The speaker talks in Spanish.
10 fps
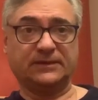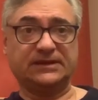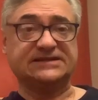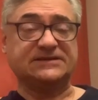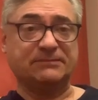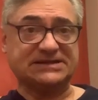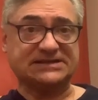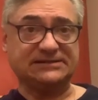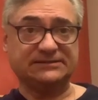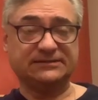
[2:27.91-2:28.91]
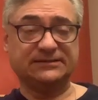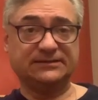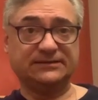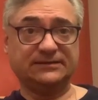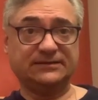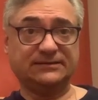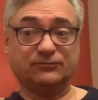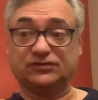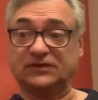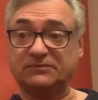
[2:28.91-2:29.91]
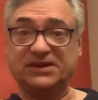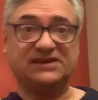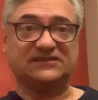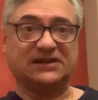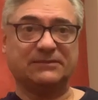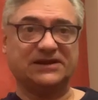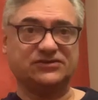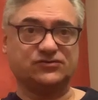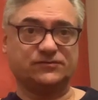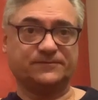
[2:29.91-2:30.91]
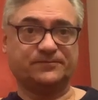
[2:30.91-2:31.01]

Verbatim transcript: Y si pasa, pues también estará mal hecho.